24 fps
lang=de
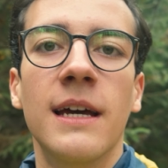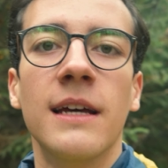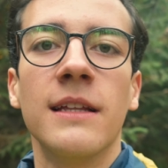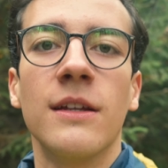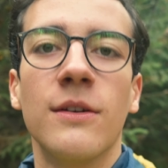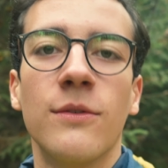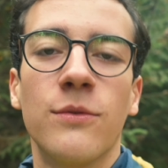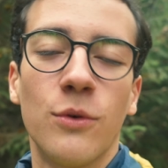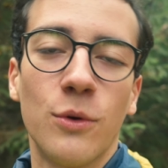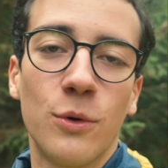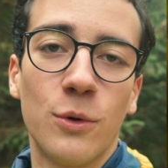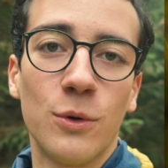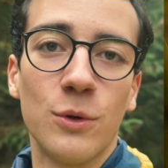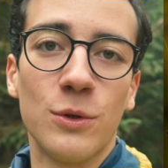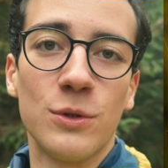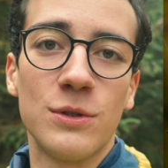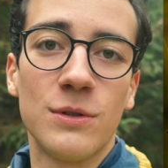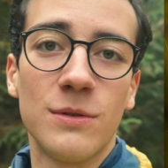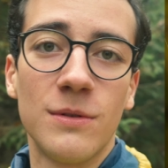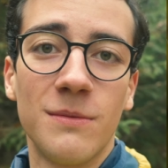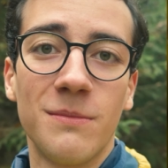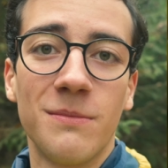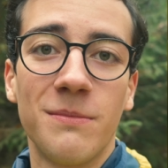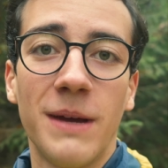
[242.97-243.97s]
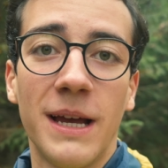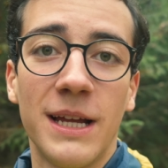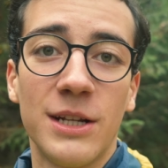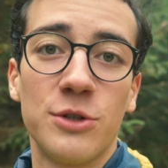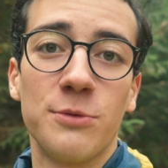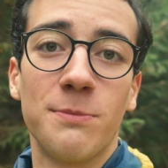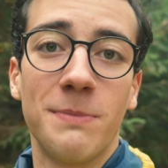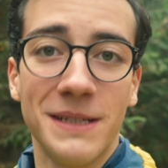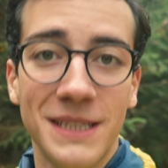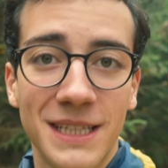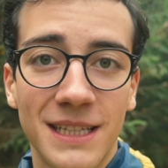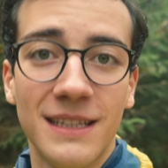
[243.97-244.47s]
den Fokus bei einem
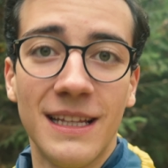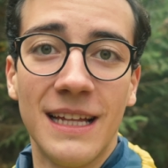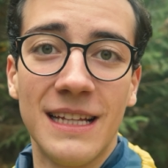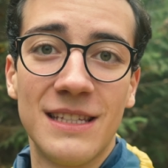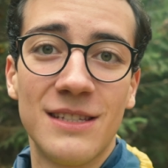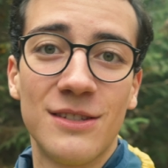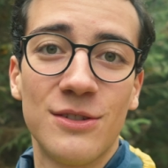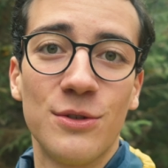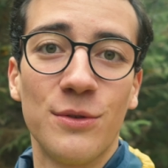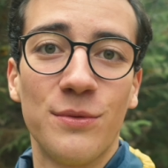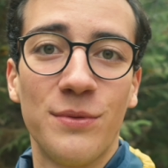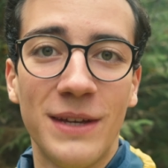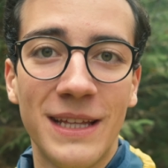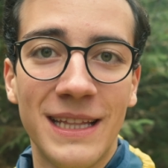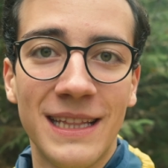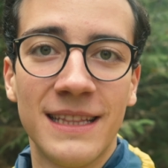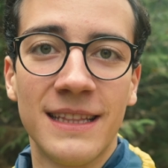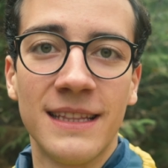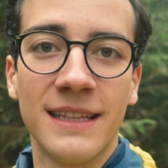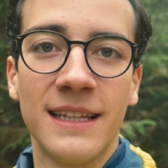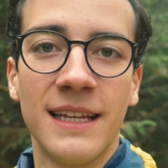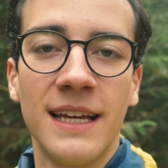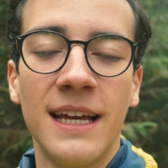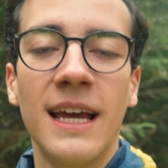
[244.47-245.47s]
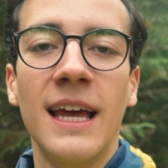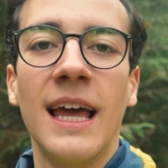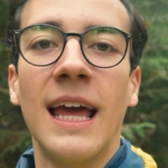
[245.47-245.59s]
Spinnennetz zu finden.